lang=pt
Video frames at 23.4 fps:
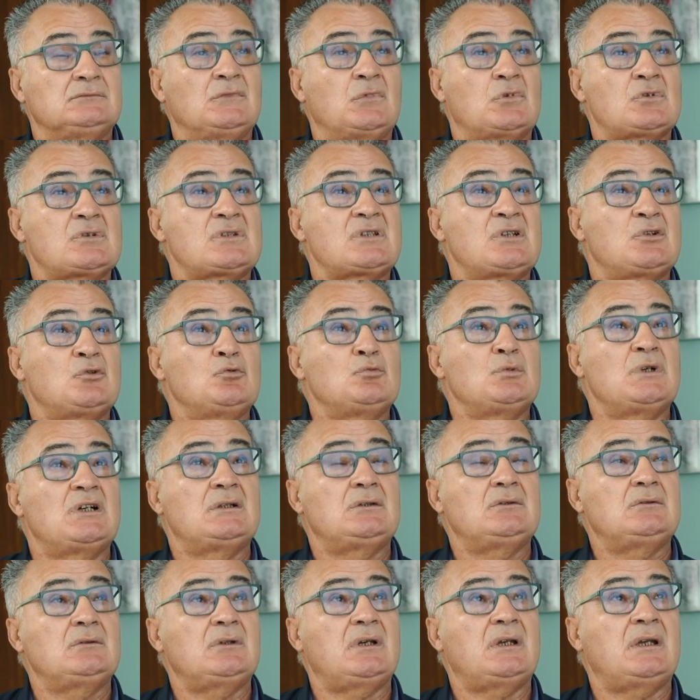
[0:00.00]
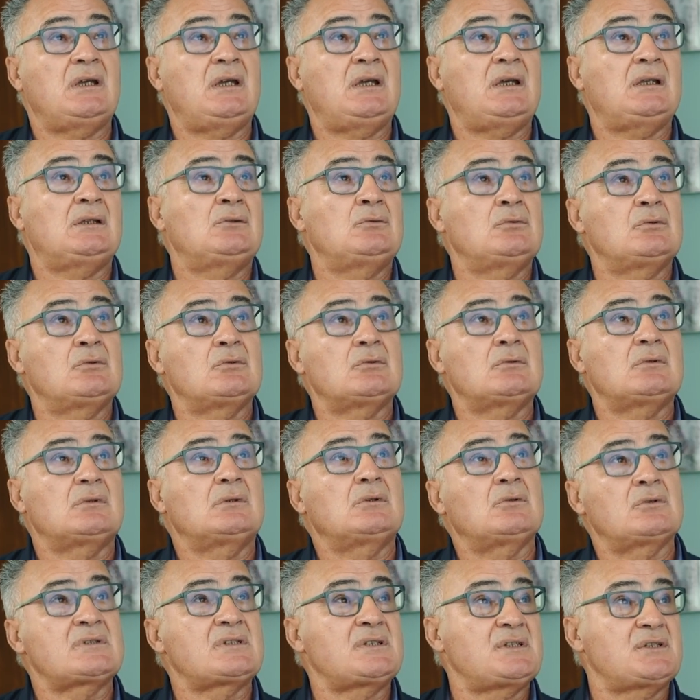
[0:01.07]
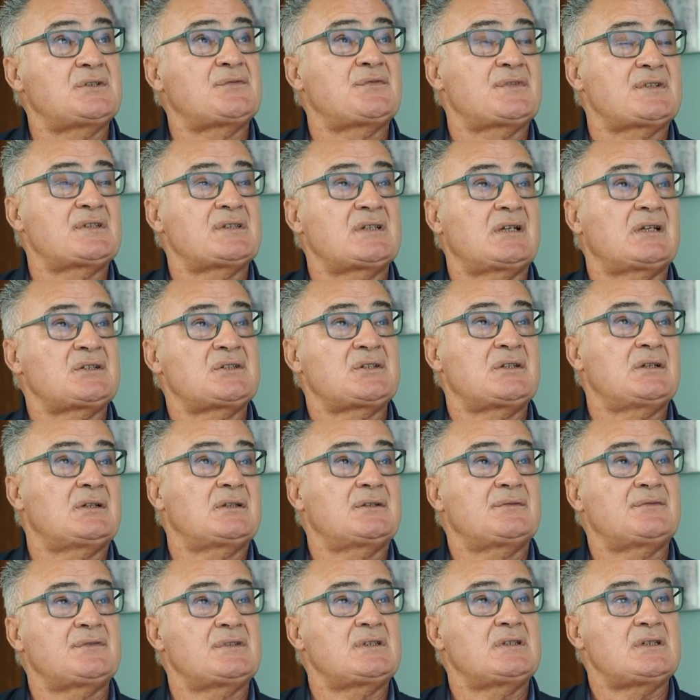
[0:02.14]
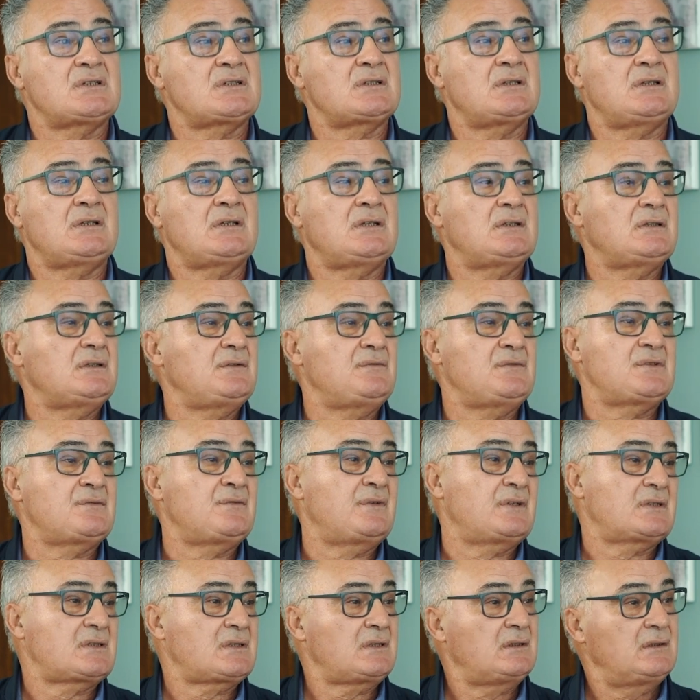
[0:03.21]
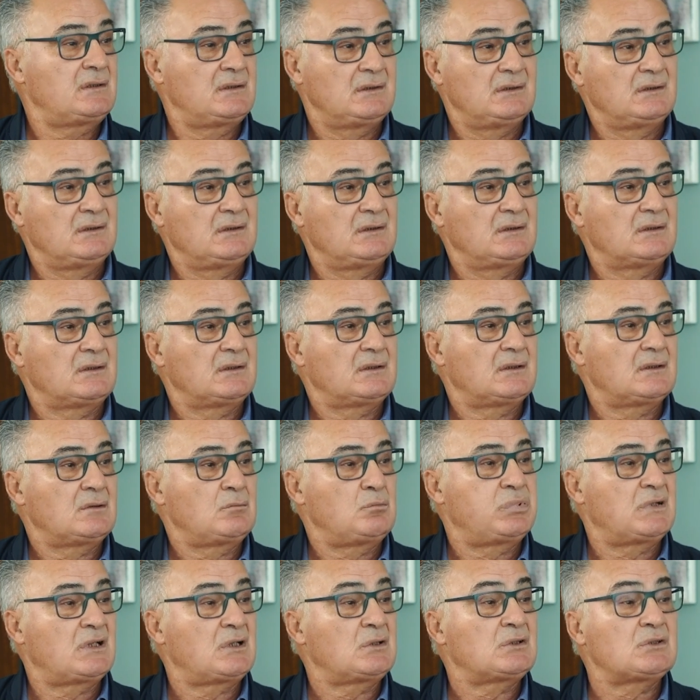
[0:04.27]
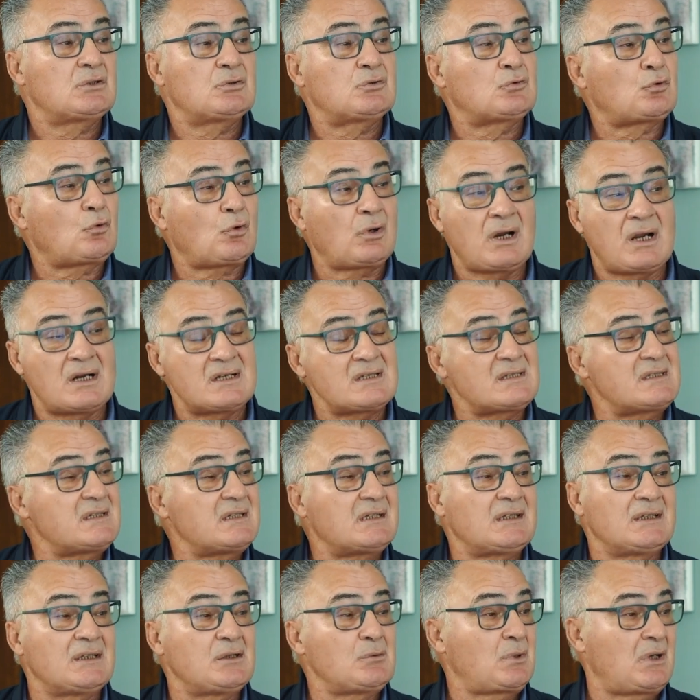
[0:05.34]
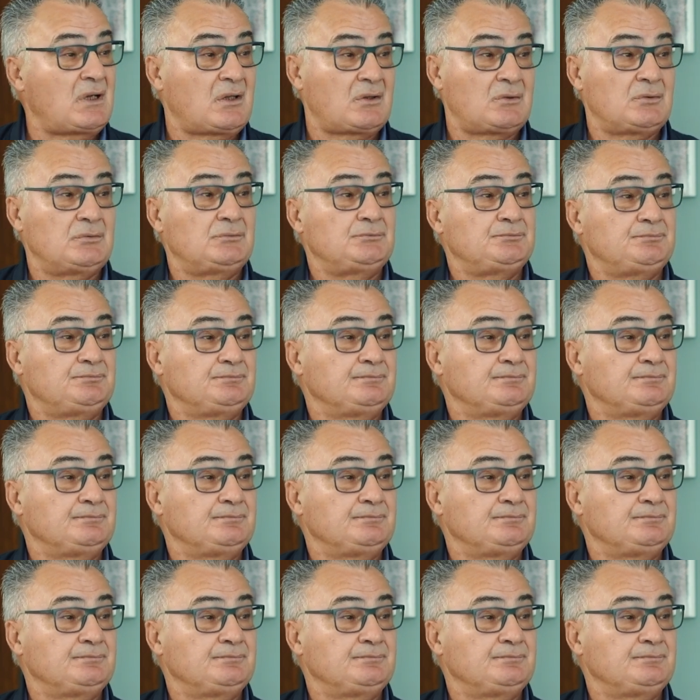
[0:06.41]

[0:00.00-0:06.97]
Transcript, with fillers: do nosso ser humano é tudo o que conseguisse fazer com a esquerda, fazias com a direita e vice-versa. Hum. Para te tornares equilibrado.